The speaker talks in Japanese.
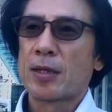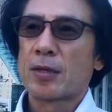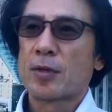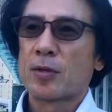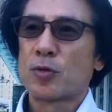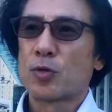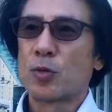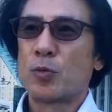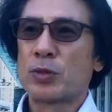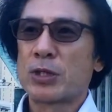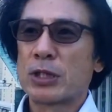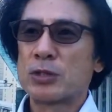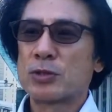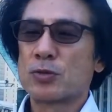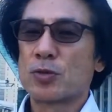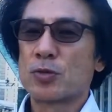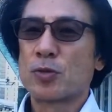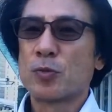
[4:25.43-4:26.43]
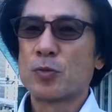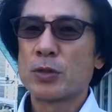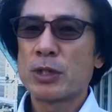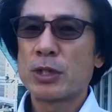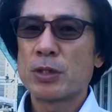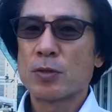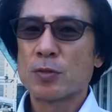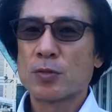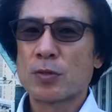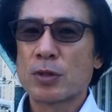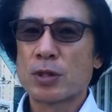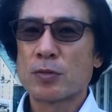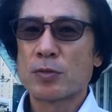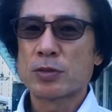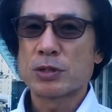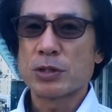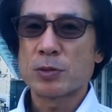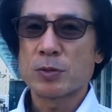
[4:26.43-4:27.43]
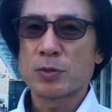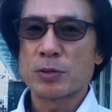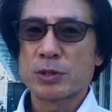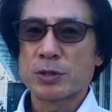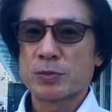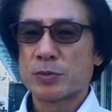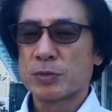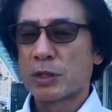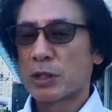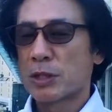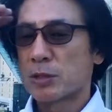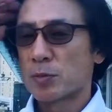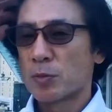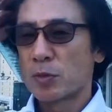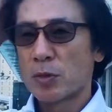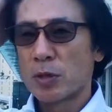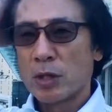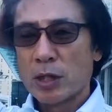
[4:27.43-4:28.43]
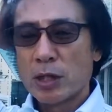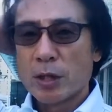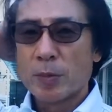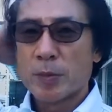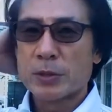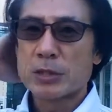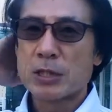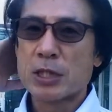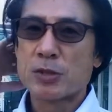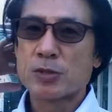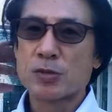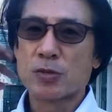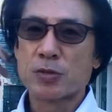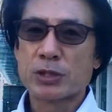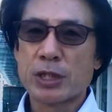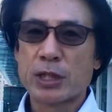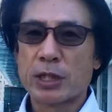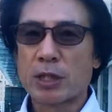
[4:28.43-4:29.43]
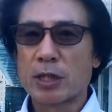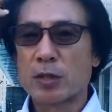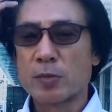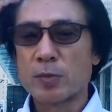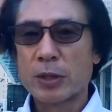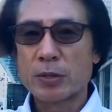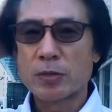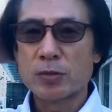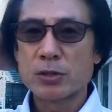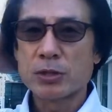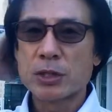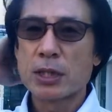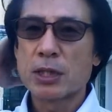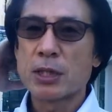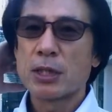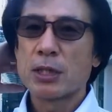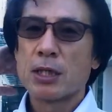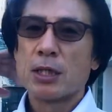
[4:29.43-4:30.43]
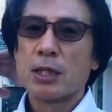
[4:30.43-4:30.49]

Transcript: 子どもたちとともに大人としての自分たちも成長していける場として、